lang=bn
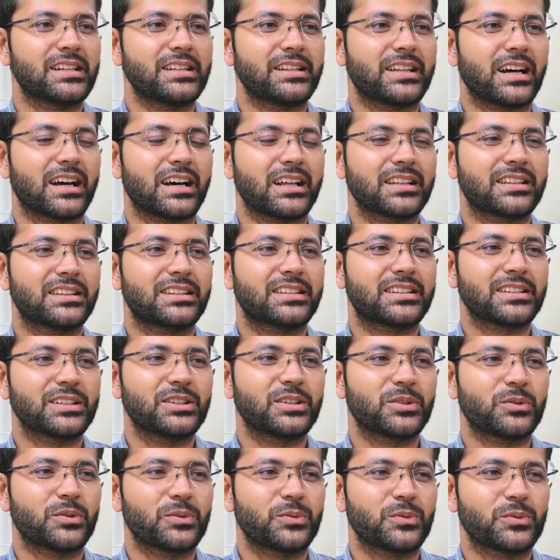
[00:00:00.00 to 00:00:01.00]
দাঁত
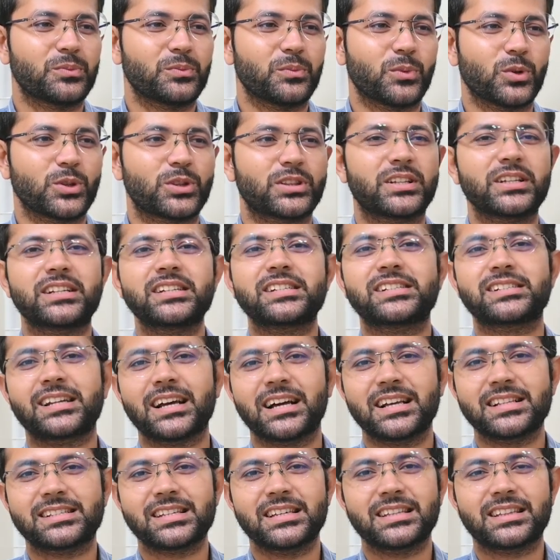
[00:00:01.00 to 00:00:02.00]
বত্রিশটা
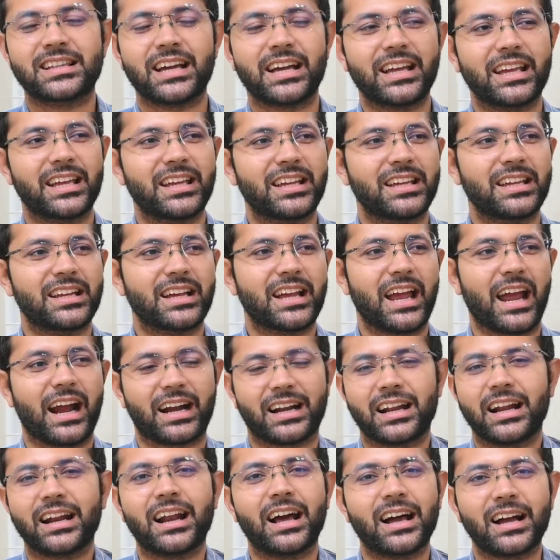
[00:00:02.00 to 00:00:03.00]
আছে তাই
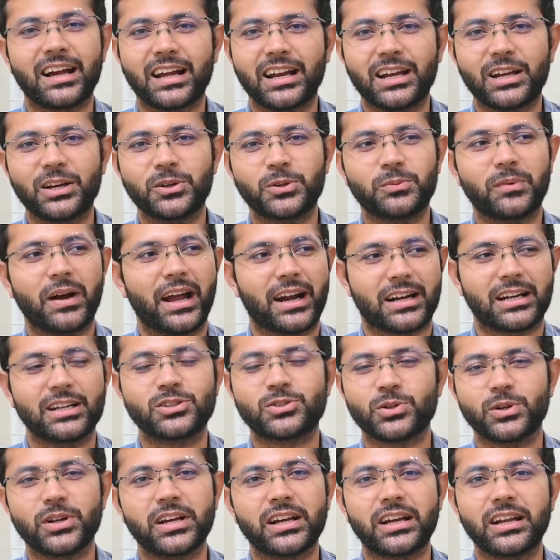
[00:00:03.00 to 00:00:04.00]
একটা না গেলেও বা একটা
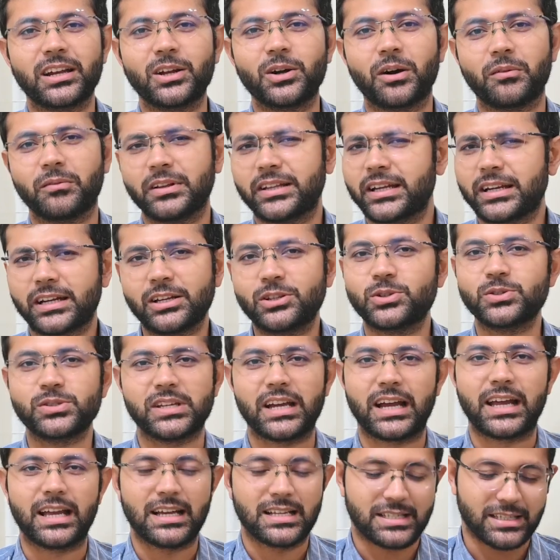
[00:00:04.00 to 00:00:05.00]
চলে গেলেও আমাদের কিছু
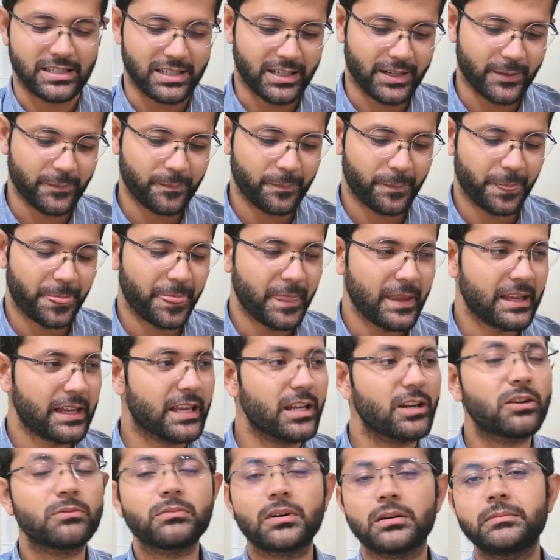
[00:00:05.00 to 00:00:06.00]
যায় আসে না
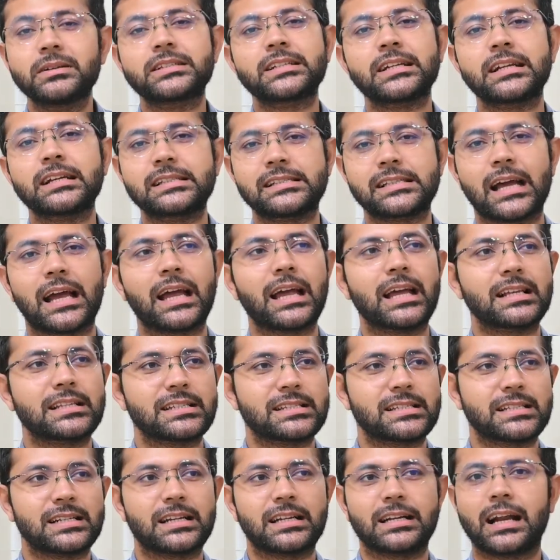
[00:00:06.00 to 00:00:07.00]
কীরমভাবে সেটা যায় আসে
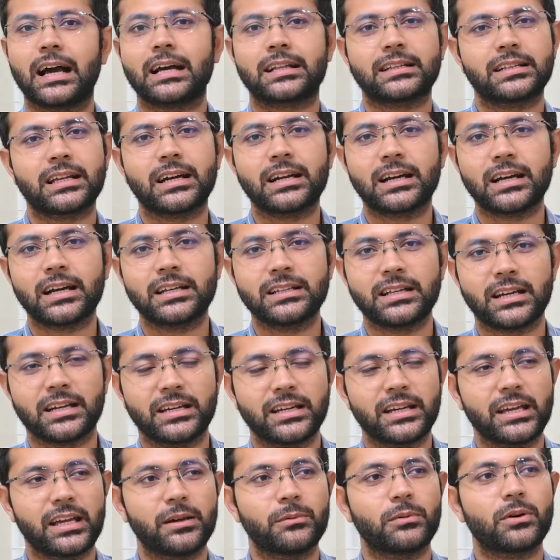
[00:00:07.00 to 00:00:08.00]
সেটা ডাক্তাররা
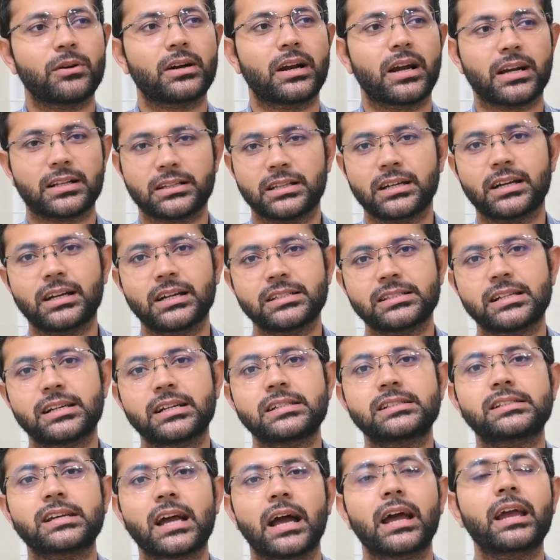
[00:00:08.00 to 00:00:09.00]
জানে এবং ডাক্তাররা সেটা
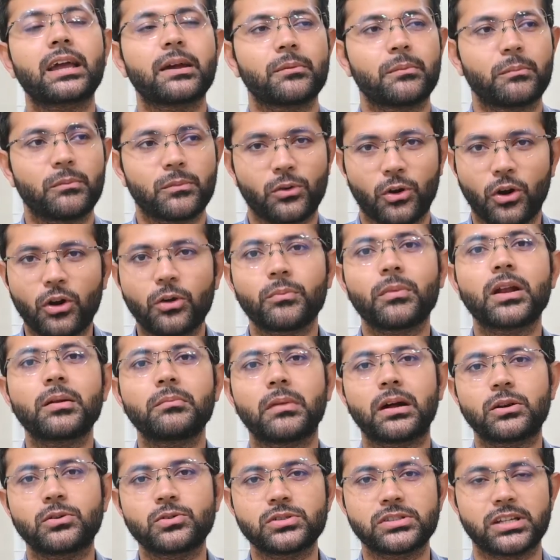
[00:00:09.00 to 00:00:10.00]
চায় নর্মাল
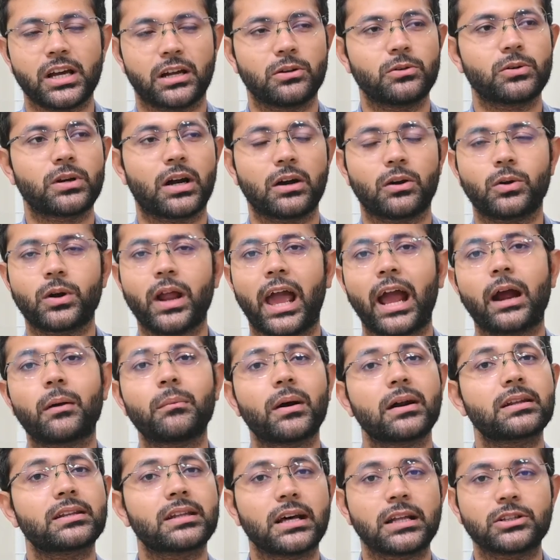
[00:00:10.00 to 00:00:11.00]
মানুষ জানুক কারণ
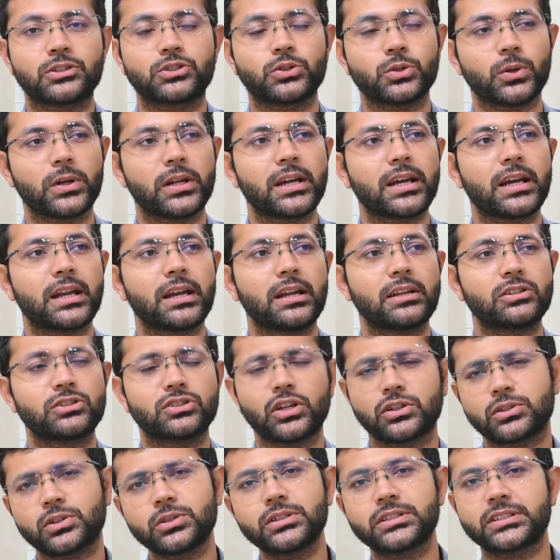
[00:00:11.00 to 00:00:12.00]
একবার দাঁত চলে গেলে
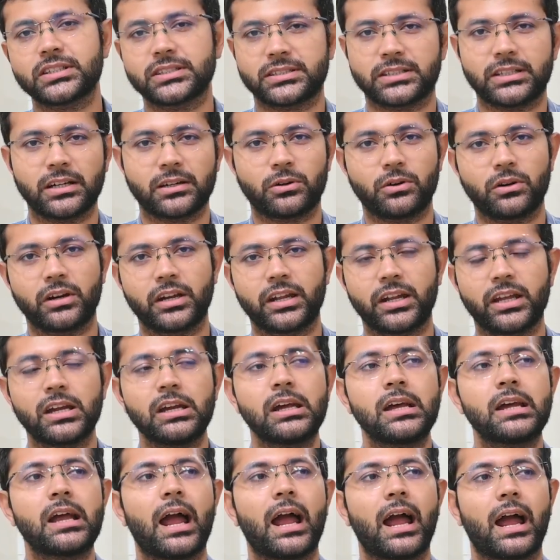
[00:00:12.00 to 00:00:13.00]
যতই চেষ্টা করে নিই
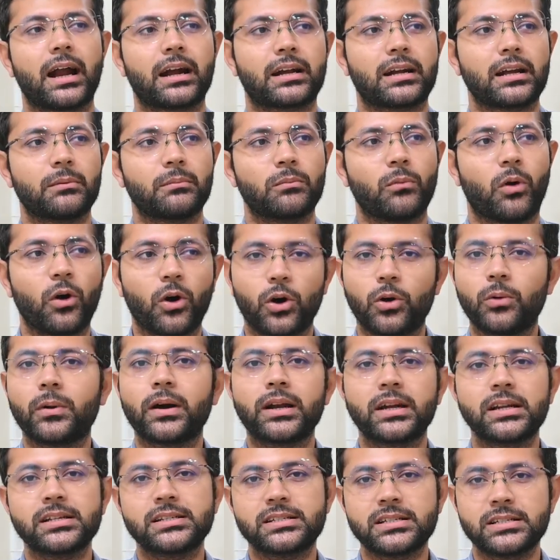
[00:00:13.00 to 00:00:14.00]
একটা
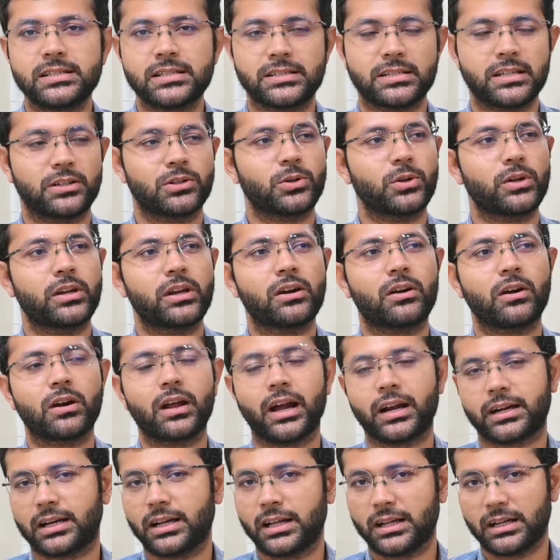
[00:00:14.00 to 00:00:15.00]
ভগবানের জিনিসে তৈরি করা
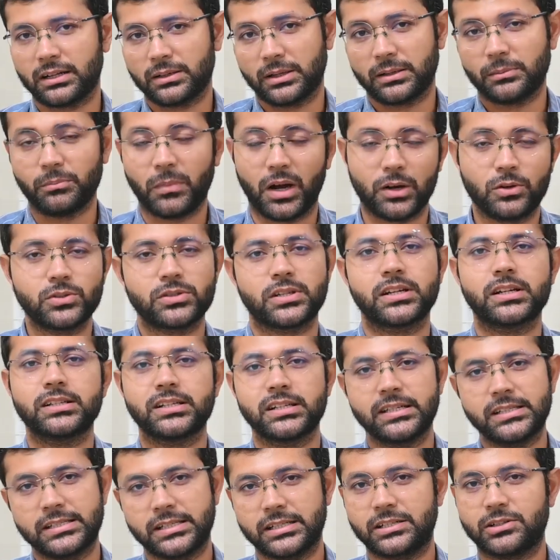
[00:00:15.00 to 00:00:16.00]
একটা মানুষের
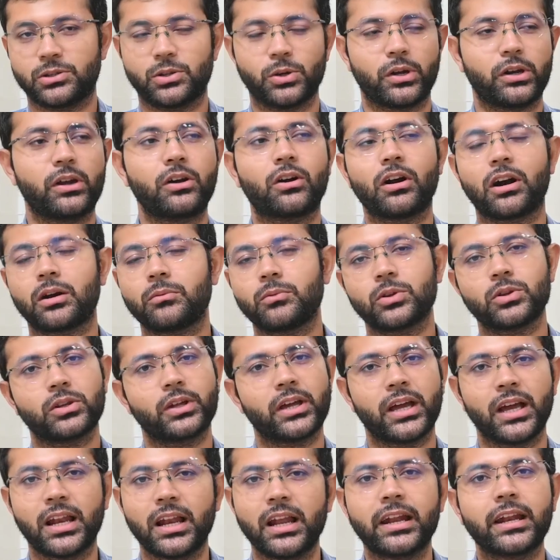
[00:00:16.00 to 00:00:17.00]
জিনিসে তৈরি করার মধ্যে
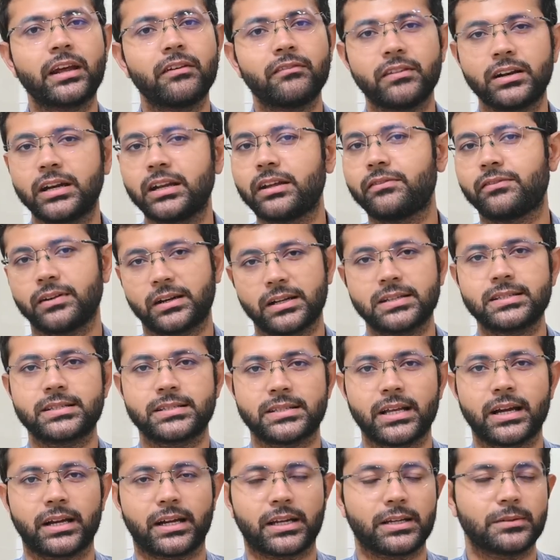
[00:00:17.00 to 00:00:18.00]
হেল অ্যান্ড হেভেন ডিফারেন্স
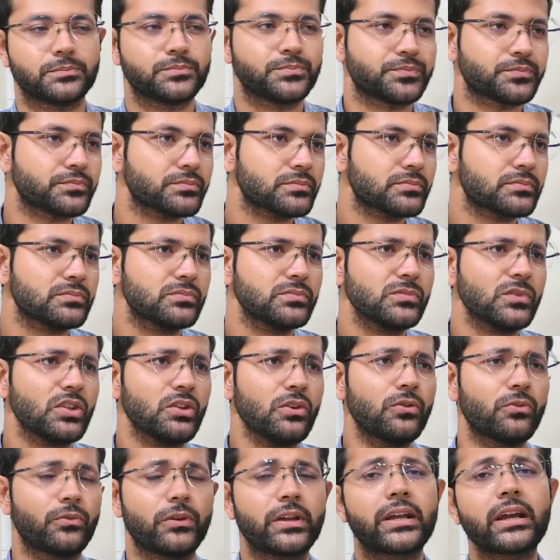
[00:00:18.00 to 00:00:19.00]
থাকে
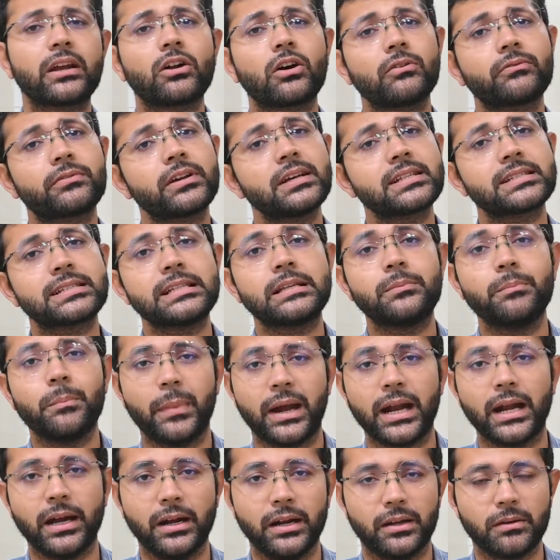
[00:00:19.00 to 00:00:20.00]
উই ক্যান অবভিয়াসলি
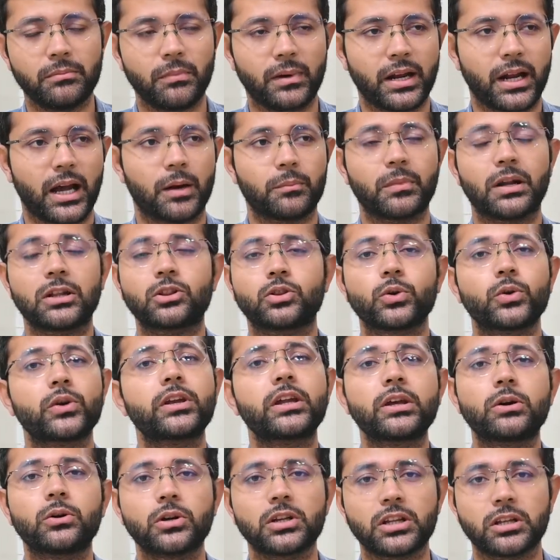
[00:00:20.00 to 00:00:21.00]
মেন্ড মানে আমরা
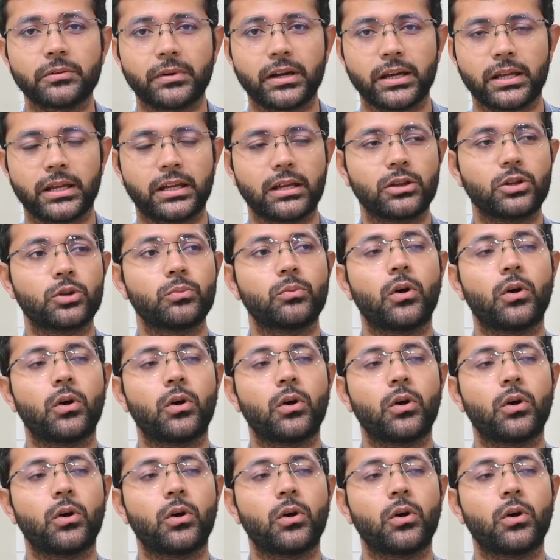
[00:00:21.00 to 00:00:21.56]
তৈরি করতে পারি কিন্তু